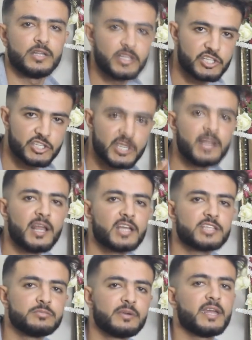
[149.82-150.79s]
هذيك الشين اللي
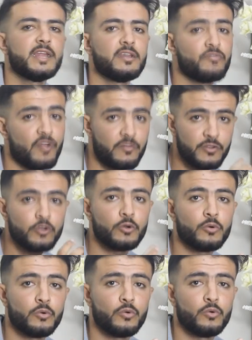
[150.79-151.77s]
كنت مكري في
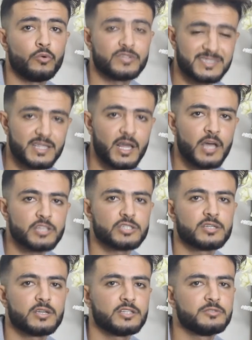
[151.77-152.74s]

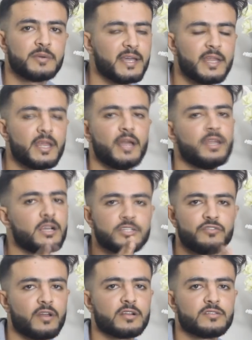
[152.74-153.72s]
2016 كنت مكري يعني كنت
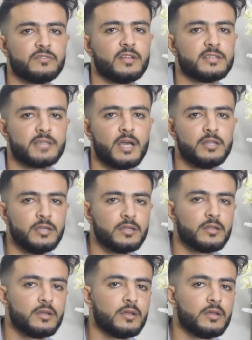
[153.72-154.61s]
نتفرج في الناس عادي